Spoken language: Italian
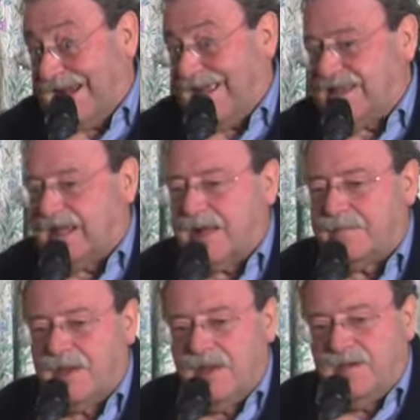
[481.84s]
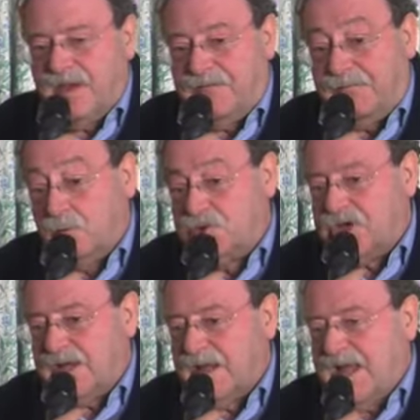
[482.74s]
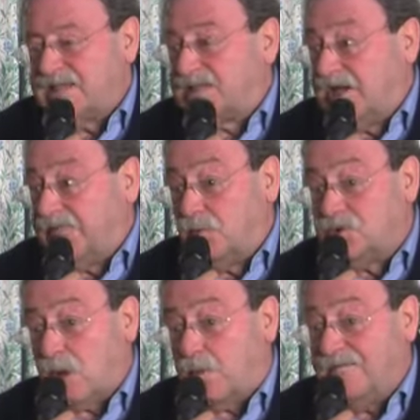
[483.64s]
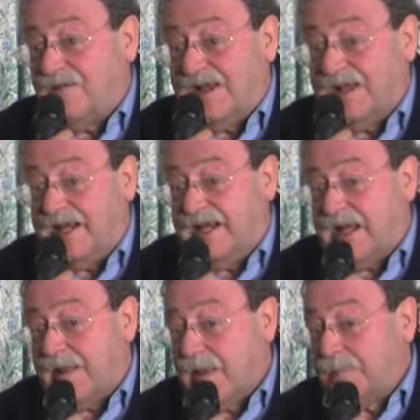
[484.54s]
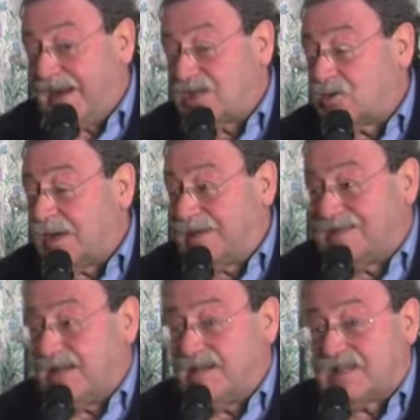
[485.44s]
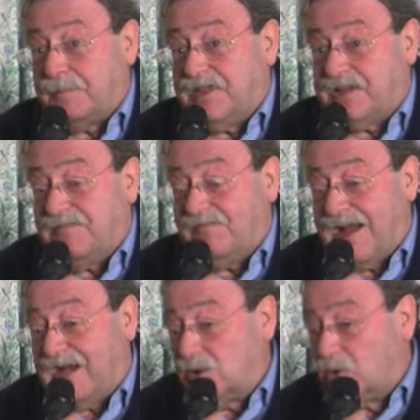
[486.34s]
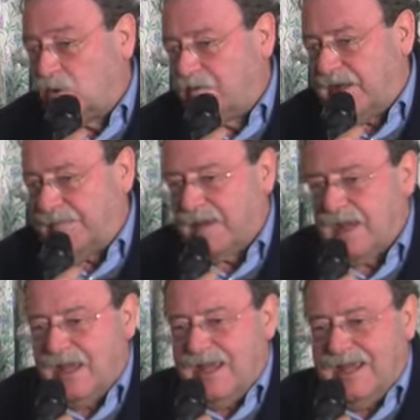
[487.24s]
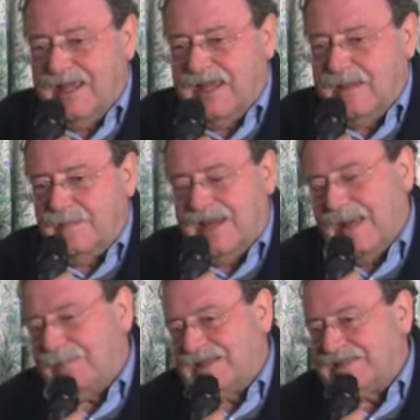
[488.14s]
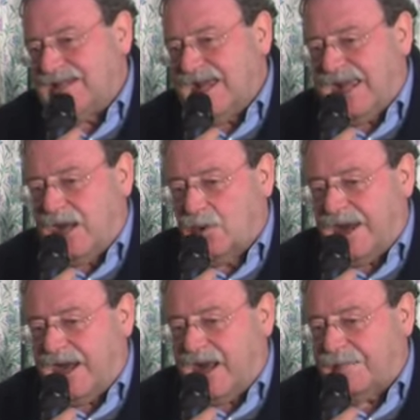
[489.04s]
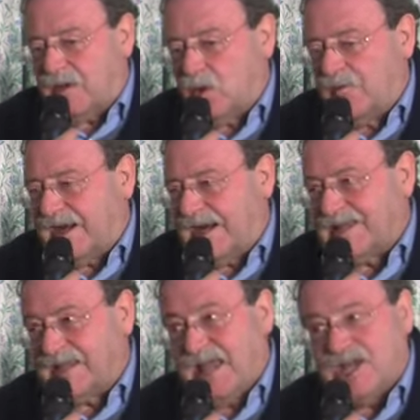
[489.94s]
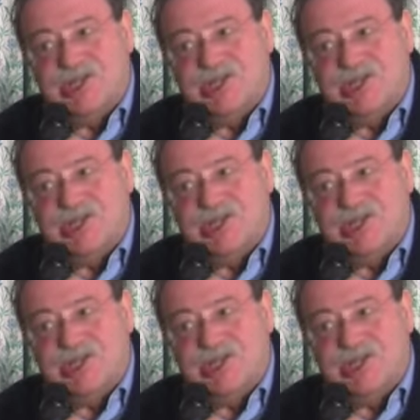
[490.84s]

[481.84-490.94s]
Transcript: eretica, eh, fugge e si rifugia qui in Valnerina, presso l'abbazia di San Pietro in Valle, dove l'abbazia che allora era governata dai